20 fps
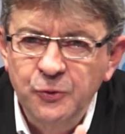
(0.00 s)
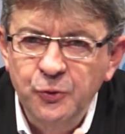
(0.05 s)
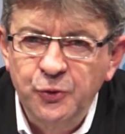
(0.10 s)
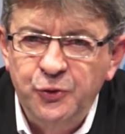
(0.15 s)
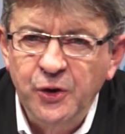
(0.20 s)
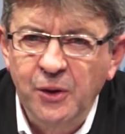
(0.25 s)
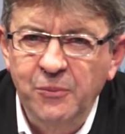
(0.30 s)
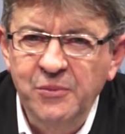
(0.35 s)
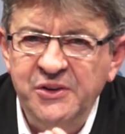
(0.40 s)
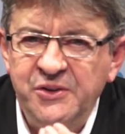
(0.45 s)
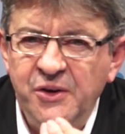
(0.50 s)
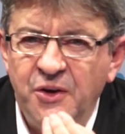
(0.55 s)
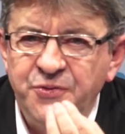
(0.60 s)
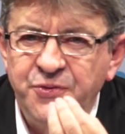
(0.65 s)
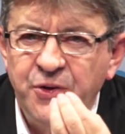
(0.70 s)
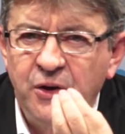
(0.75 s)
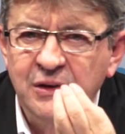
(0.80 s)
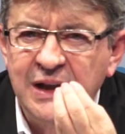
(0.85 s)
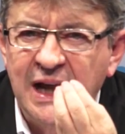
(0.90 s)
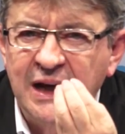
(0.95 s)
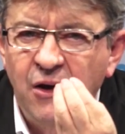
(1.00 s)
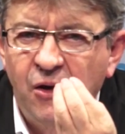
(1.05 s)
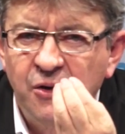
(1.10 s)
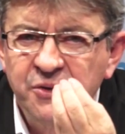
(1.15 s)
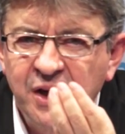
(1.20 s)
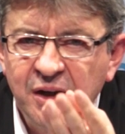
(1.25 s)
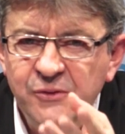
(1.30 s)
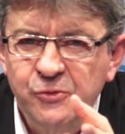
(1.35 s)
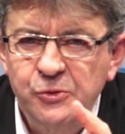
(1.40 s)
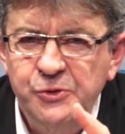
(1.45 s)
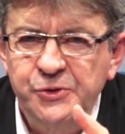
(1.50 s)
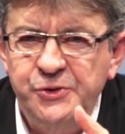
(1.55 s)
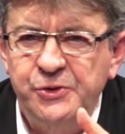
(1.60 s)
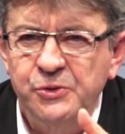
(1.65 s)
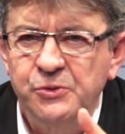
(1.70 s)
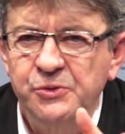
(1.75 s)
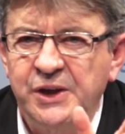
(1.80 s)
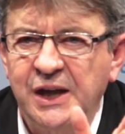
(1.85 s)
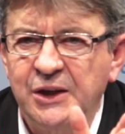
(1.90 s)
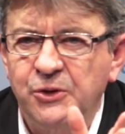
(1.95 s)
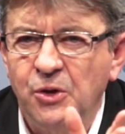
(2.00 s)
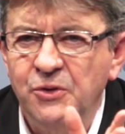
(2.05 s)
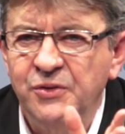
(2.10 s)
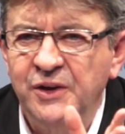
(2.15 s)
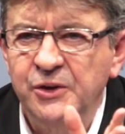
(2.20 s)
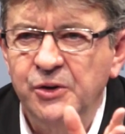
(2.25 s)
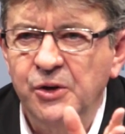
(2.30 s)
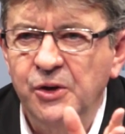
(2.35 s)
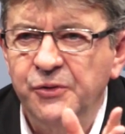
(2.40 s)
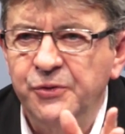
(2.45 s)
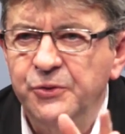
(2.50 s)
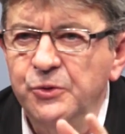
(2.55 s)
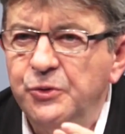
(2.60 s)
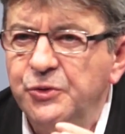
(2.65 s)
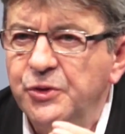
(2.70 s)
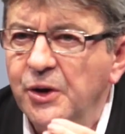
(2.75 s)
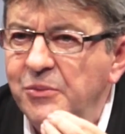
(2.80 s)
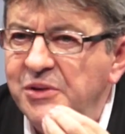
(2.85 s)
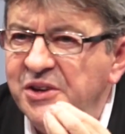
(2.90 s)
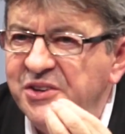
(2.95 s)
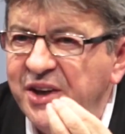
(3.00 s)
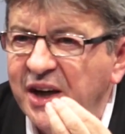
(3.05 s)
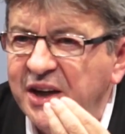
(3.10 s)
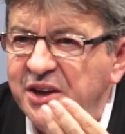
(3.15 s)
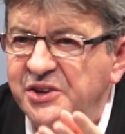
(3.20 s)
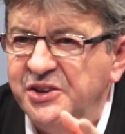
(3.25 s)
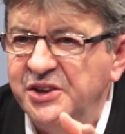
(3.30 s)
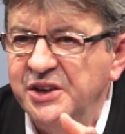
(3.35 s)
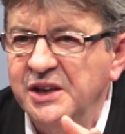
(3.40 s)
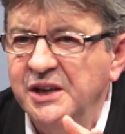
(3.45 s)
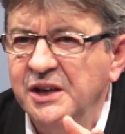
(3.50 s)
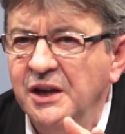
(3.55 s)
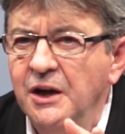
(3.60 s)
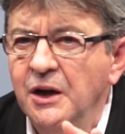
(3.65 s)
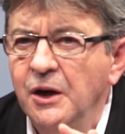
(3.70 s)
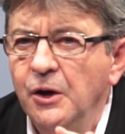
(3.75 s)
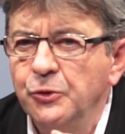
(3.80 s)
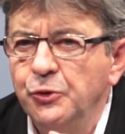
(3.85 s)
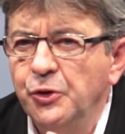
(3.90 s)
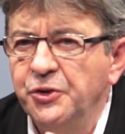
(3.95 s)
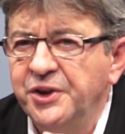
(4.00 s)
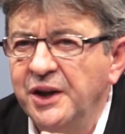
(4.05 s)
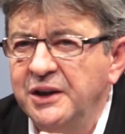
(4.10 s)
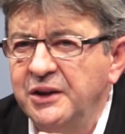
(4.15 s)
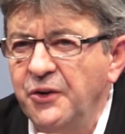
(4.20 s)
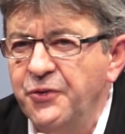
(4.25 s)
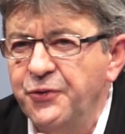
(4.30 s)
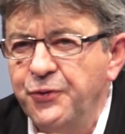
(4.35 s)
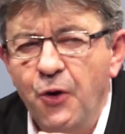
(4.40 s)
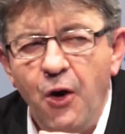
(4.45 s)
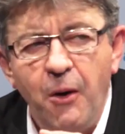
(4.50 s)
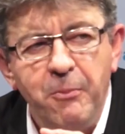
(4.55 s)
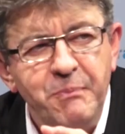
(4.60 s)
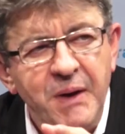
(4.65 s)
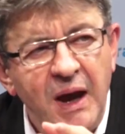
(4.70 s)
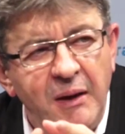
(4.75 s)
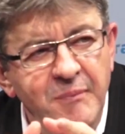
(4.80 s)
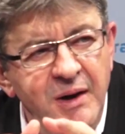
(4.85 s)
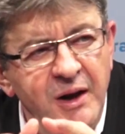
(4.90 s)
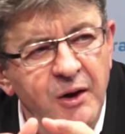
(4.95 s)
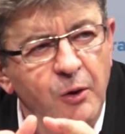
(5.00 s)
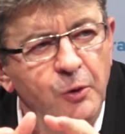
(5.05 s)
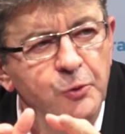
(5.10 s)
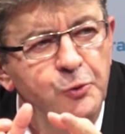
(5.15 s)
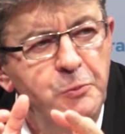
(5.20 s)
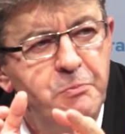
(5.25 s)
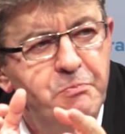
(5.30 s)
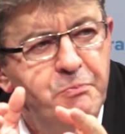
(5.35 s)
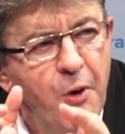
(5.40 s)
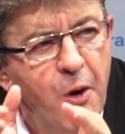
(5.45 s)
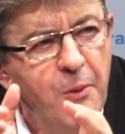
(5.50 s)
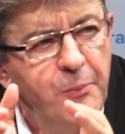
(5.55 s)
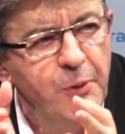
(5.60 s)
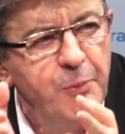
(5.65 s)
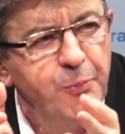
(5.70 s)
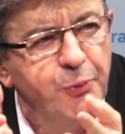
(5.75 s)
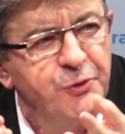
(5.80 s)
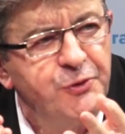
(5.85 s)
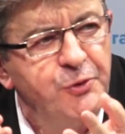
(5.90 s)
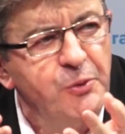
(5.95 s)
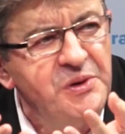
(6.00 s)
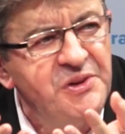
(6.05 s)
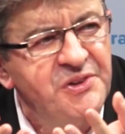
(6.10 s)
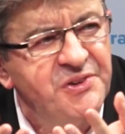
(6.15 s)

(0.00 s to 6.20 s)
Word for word: Nous sommes les enfants de la grande révolution de 89. Nous sommes les héritiers de cet effort permanent du peuple pour se